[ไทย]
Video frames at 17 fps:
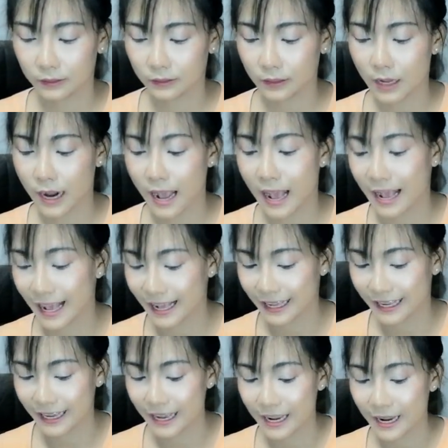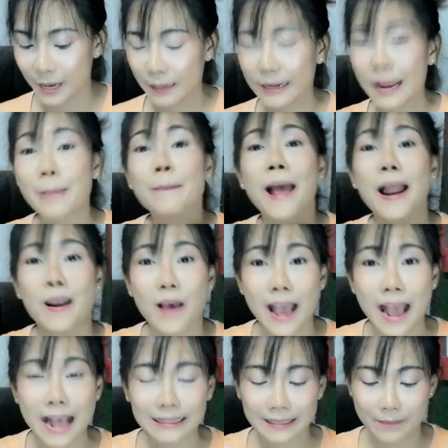เดี๋ยวนะ ได้
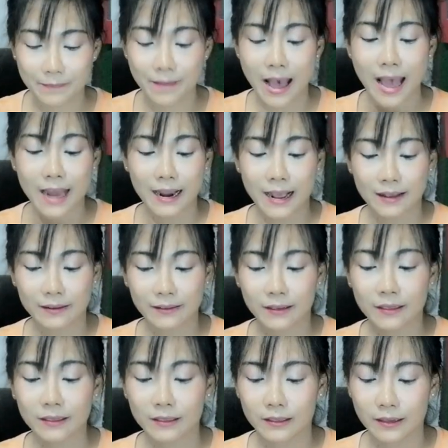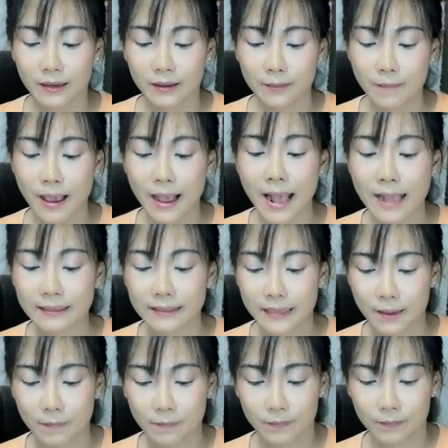850 บาทอะเออ ได้
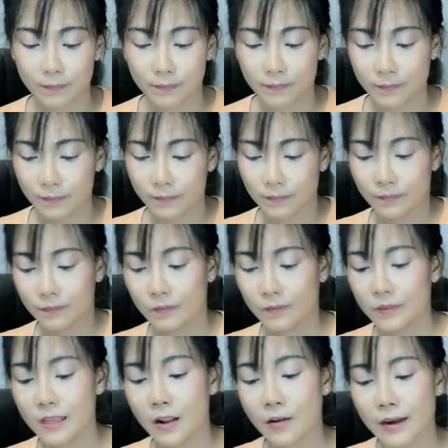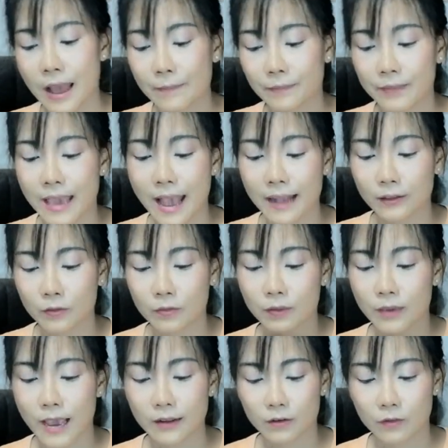50นี่เรานับแยกถุง
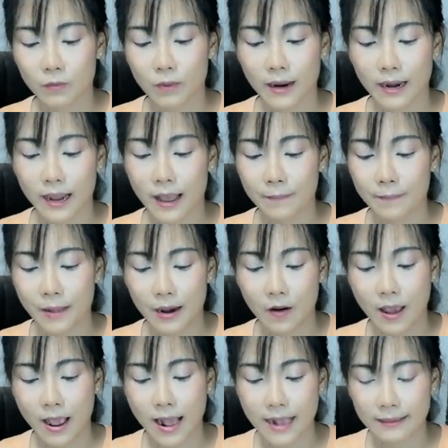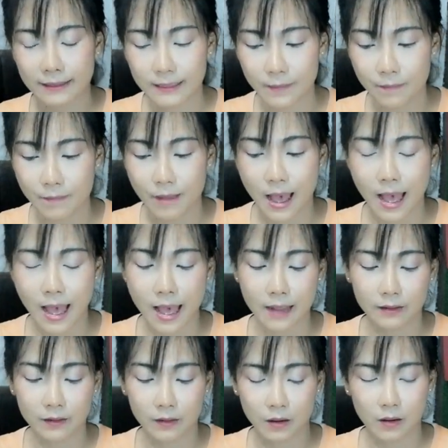แยกถุงนะคะ850 บาท
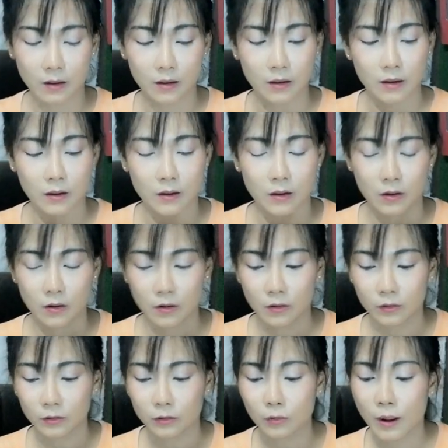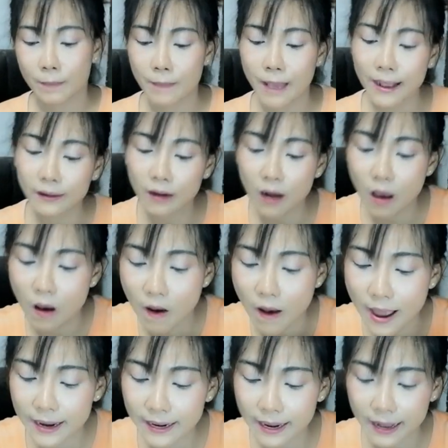ส่วนแบงค์ร้อ
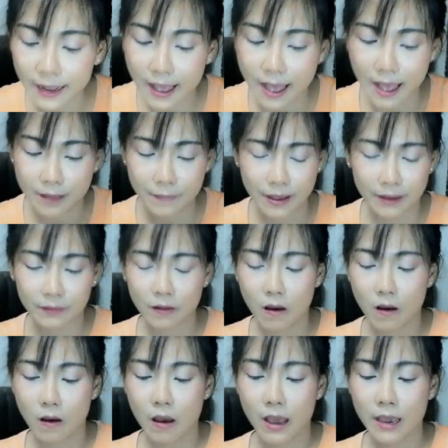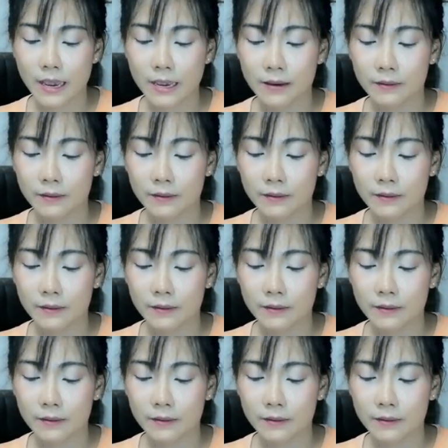ยนะคะ แบงค์ร้อย